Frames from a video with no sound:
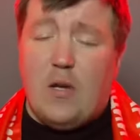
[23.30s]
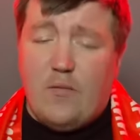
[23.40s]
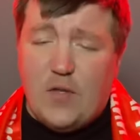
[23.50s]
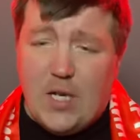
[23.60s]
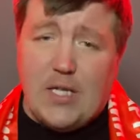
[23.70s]

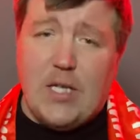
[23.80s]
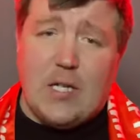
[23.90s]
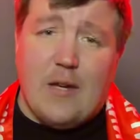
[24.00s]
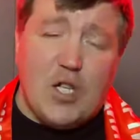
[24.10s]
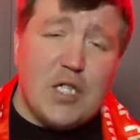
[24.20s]

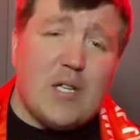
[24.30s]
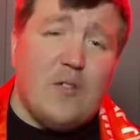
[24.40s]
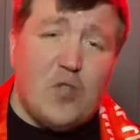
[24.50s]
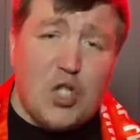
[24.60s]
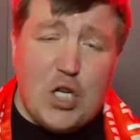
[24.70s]
Всероссийского женского
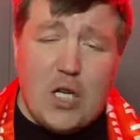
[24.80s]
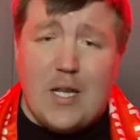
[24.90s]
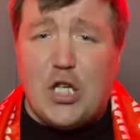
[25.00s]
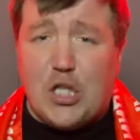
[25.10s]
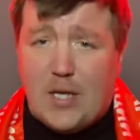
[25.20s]
движения
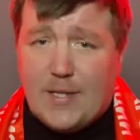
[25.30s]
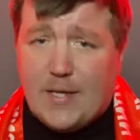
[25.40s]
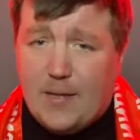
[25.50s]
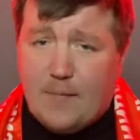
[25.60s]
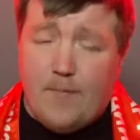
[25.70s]
«Надежда
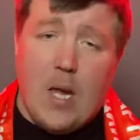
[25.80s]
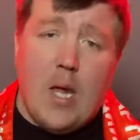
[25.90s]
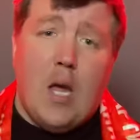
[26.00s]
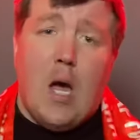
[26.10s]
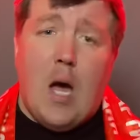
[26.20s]
России»,
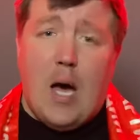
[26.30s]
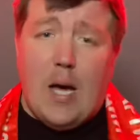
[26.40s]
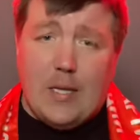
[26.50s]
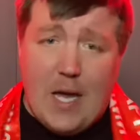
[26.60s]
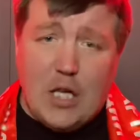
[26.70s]
а
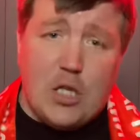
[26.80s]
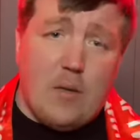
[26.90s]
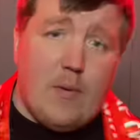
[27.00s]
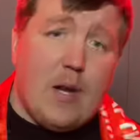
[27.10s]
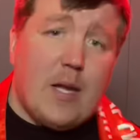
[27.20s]
также
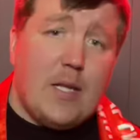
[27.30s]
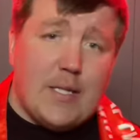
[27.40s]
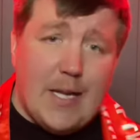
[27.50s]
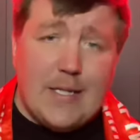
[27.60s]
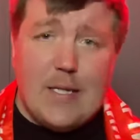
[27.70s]

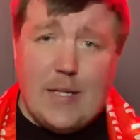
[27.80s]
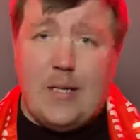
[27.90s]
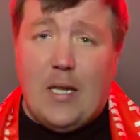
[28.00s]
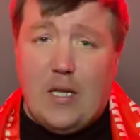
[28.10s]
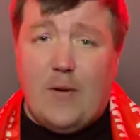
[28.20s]
организации
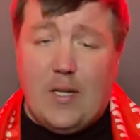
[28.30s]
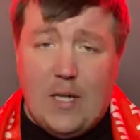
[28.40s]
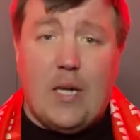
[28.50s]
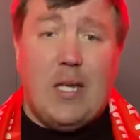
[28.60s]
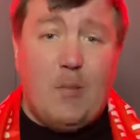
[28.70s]
«Дети
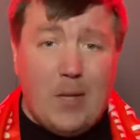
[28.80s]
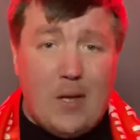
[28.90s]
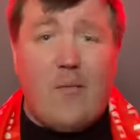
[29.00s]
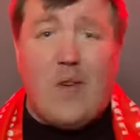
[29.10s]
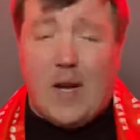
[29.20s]
войны» именно
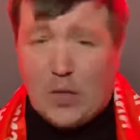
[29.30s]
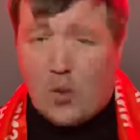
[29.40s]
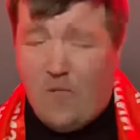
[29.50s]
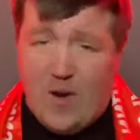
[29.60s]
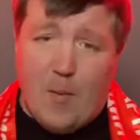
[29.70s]
в
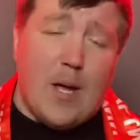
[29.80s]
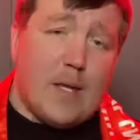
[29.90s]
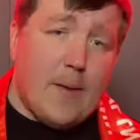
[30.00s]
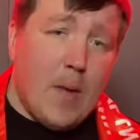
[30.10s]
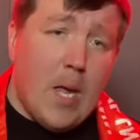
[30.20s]
городском
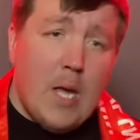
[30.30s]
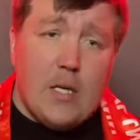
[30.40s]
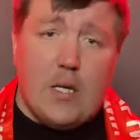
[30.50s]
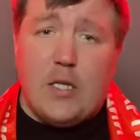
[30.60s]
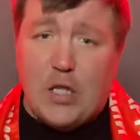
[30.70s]
формате.
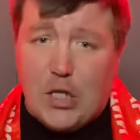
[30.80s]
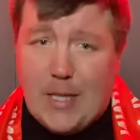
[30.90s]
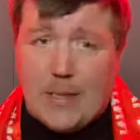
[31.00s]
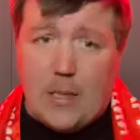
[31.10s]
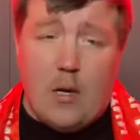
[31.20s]
Э,
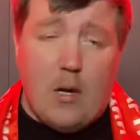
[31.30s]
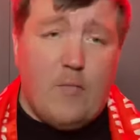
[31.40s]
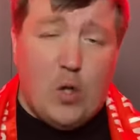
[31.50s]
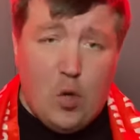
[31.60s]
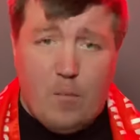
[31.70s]
сейчас э,
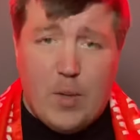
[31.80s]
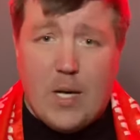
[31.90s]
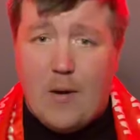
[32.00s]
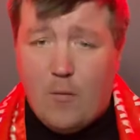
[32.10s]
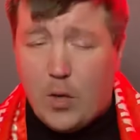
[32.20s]
ведем
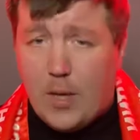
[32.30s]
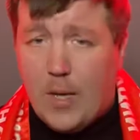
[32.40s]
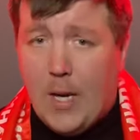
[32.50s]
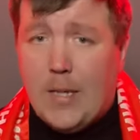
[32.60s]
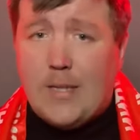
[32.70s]
переговоры
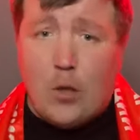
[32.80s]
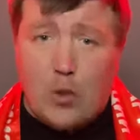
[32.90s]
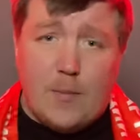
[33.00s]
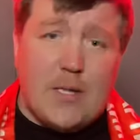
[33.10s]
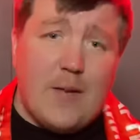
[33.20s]
с
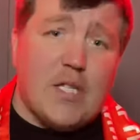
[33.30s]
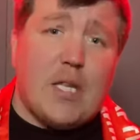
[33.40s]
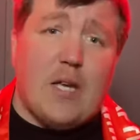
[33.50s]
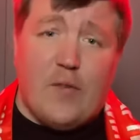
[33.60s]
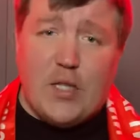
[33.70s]
Союзом
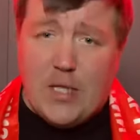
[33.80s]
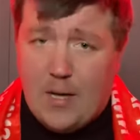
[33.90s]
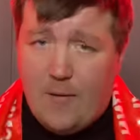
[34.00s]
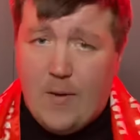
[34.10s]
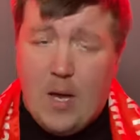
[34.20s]
советских
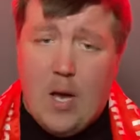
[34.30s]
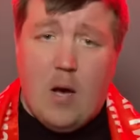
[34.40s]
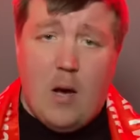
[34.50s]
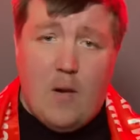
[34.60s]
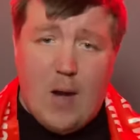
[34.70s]
офицеров
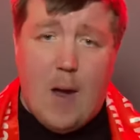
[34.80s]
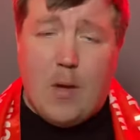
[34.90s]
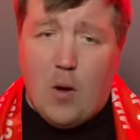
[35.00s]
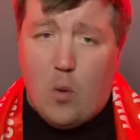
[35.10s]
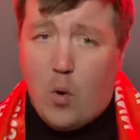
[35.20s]
э, в
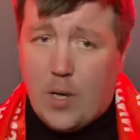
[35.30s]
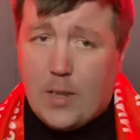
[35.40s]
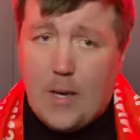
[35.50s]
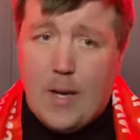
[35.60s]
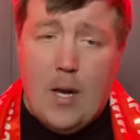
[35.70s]
рамках
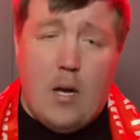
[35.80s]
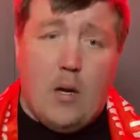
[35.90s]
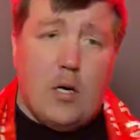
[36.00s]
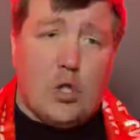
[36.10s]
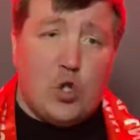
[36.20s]
города,
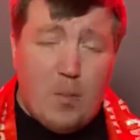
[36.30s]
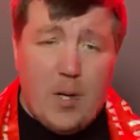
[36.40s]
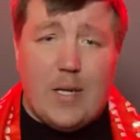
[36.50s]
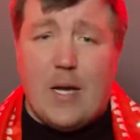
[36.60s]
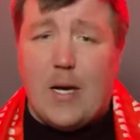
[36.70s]
чтобы
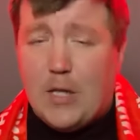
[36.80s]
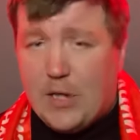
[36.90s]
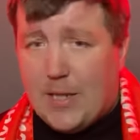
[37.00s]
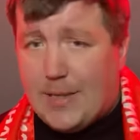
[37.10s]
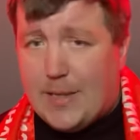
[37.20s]
эта
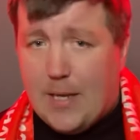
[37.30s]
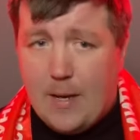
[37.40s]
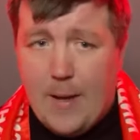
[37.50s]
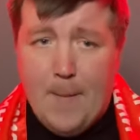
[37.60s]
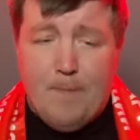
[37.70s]
организация